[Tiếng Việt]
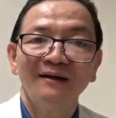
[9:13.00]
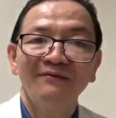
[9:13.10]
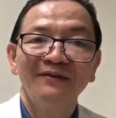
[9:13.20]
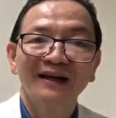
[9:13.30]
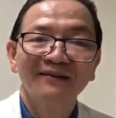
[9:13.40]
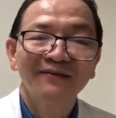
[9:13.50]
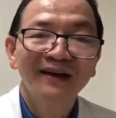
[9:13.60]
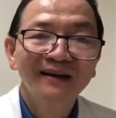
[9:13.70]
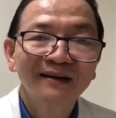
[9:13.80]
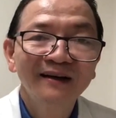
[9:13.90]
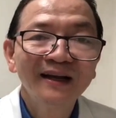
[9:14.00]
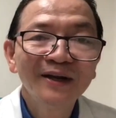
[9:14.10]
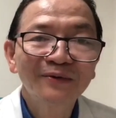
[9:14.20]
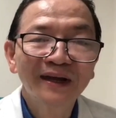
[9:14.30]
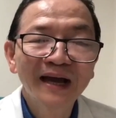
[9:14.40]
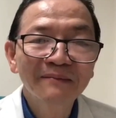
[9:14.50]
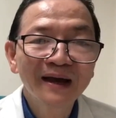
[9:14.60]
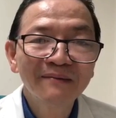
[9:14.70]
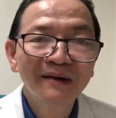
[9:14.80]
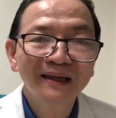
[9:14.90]
việc việc để điều trị HB
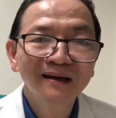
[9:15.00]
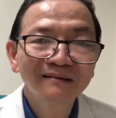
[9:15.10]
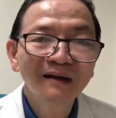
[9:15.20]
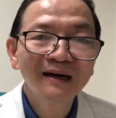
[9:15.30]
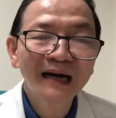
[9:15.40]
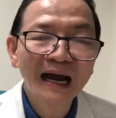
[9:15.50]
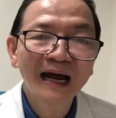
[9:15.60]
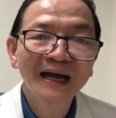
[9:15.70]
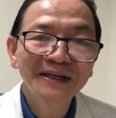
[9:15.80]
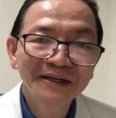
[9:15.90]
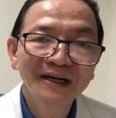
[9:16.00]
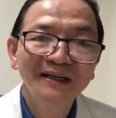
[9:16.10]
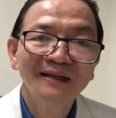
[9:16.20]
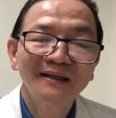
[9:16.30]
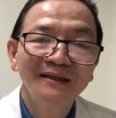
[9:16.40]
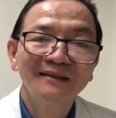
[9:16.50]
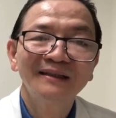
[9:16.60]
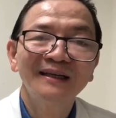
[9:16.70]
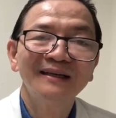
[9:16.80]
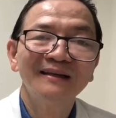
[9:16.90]
mà chứng minh rằng hết chưa
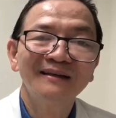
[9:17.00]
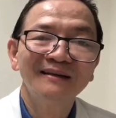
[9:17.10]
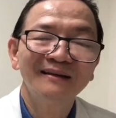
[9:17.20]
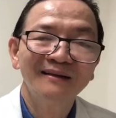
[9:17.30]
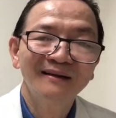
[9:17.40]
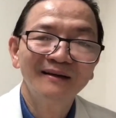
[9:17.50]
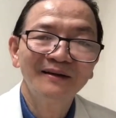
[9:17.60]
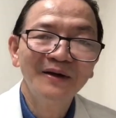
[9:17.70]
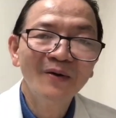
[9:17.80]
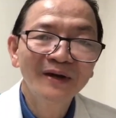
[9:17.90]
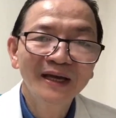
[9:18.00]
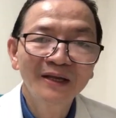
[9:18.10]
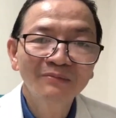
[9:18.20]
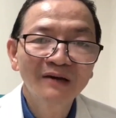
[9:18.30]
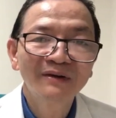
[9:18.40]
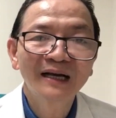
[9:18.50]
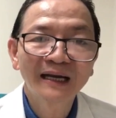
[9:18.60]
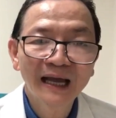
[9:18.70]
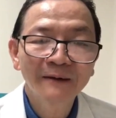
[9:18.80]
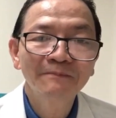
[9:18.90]
thì đôi khi chúng ta phải cân
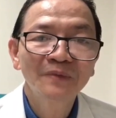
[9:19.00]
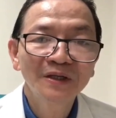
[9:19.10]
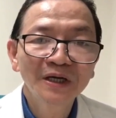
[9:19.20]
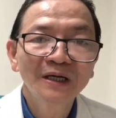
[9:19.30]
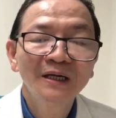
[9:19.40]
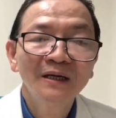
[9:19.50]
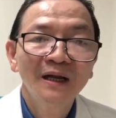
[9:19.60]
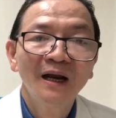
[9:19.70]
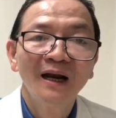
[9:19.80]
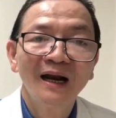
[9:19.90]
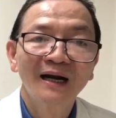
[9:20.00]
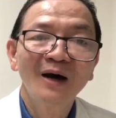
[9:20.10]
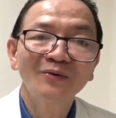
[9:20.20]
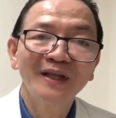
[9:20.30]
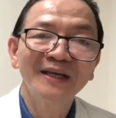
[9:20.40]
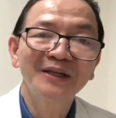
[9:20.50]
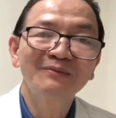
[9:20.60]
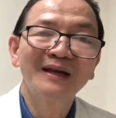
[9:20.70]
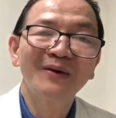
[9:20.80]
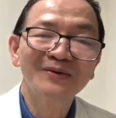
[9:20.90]
nhắc. Thứ nhất, lần đầu tiên chúng
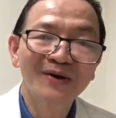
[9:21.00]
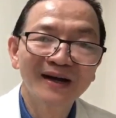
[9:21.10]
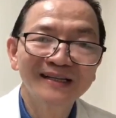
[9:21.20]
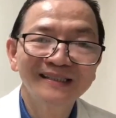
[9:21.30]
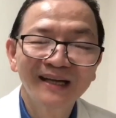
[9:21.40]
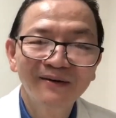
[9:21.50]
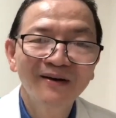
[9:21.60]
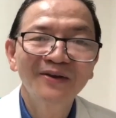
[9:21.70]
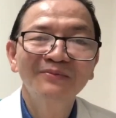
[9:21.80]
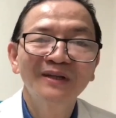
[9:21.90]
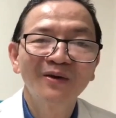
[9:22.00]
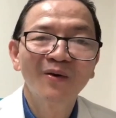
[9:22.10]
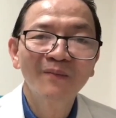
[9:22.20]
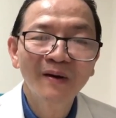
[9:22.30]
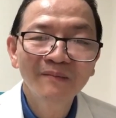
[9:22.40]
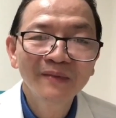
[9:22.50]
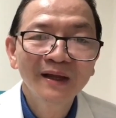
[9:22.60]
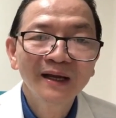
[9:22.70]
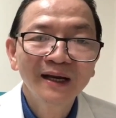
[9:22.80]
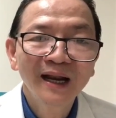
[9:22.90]
ta nội soi, sau đó chúng ta thổi ống móng
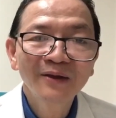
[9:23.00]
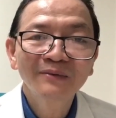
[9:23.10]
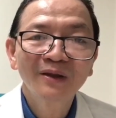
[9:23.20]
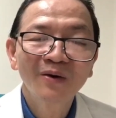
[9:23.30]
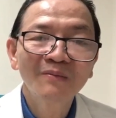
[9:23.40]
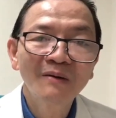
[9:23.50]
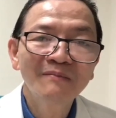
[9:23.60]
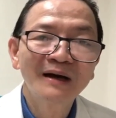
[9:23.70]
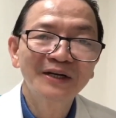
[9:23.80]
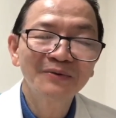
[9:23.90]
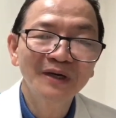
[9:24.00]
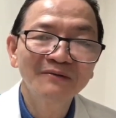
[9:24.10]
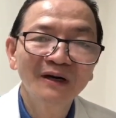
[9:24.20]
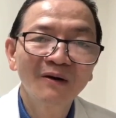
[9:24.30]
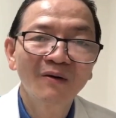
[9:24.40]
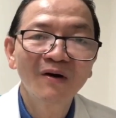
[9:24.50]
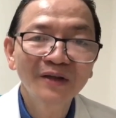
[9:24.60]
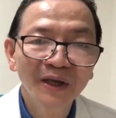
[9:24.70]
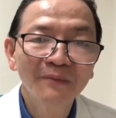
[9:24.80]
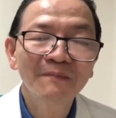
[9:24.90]
nếu chúng ta thở ống bóng mà triệu chứng vẫn còn khó
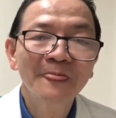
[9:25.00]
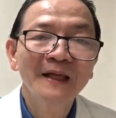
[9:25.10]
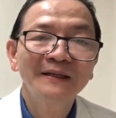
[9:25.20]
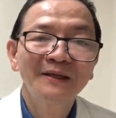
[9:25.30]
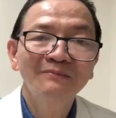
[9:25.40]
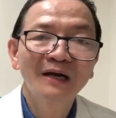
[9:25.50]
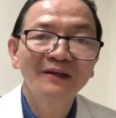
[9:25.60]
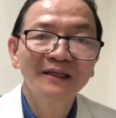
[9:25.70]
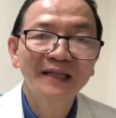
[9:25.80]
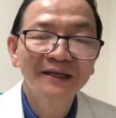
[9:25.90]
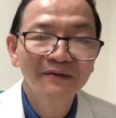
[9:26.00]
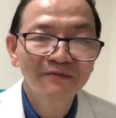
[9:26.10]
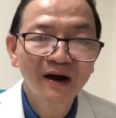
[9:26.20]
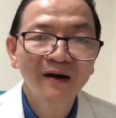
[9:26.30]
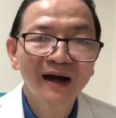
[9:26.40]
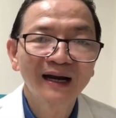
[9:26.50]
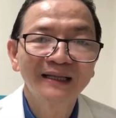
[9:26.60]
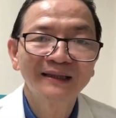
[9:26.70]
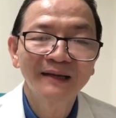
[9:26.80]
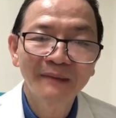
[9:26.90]
chịu chúng ta có thể test nghiệm phân hoặc là
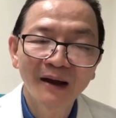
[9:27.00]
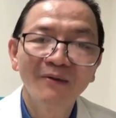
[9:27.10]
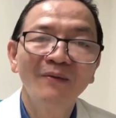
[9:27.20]
test máu